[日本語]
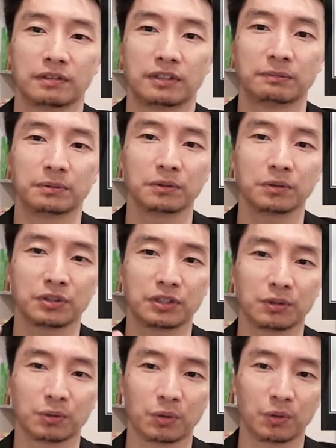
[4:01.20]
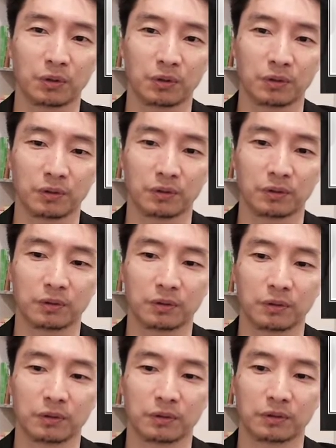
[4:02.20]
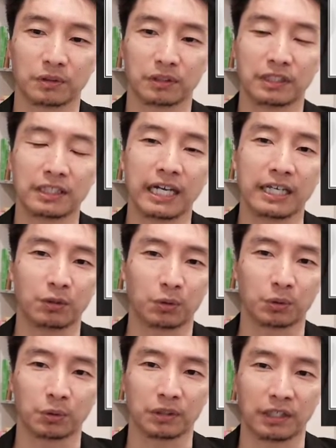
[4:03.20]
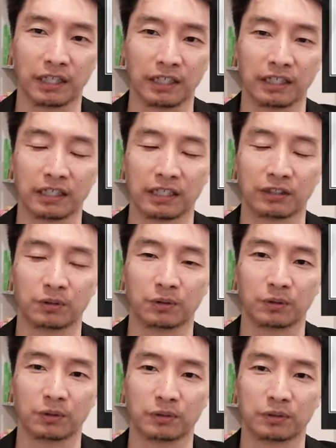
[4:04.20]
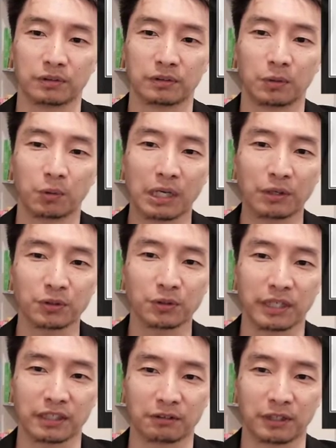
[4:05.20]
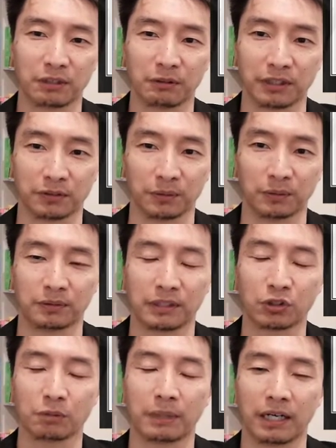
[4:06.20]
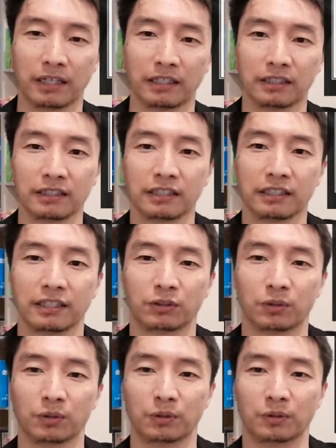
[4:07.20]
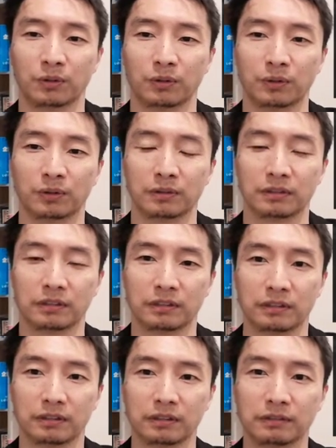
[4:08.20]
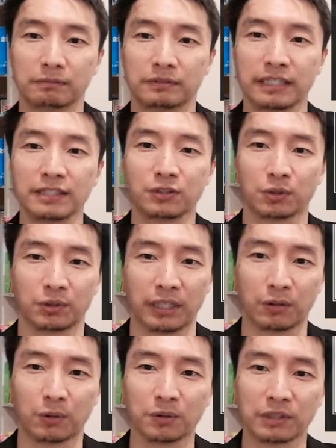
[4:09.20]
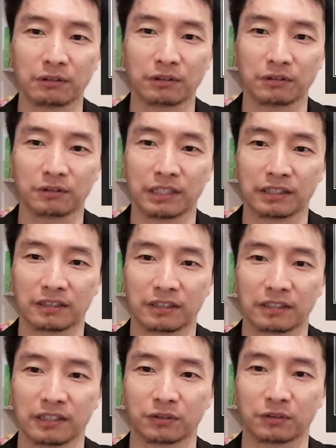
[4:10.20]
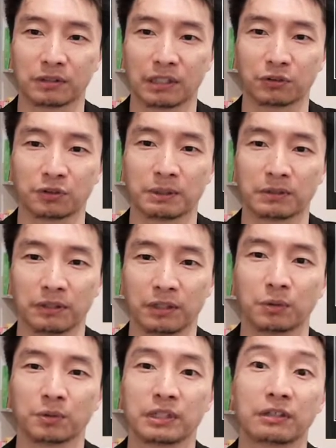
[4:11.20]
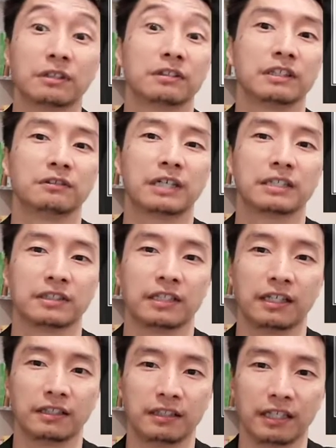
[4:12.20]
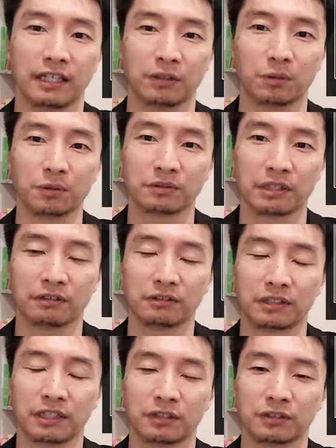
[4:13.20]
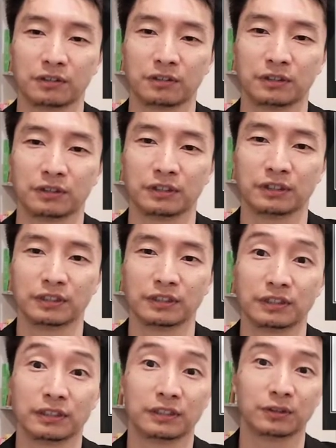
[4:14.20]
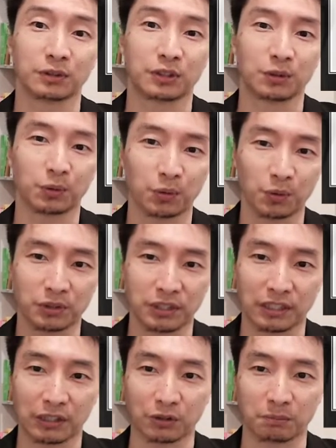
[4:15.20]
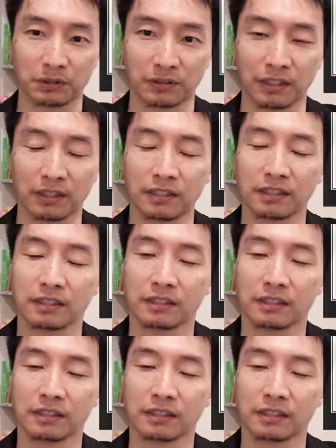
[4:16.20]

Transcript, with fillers: 自分の仕事を以外のことって、あの、他の人がやってくれてるわけですよ。例えば、えっと、前職でコンサルティングやってたとしますね。コンサルティング会社に入って、コンサルティングの仕事をしていたとしますね。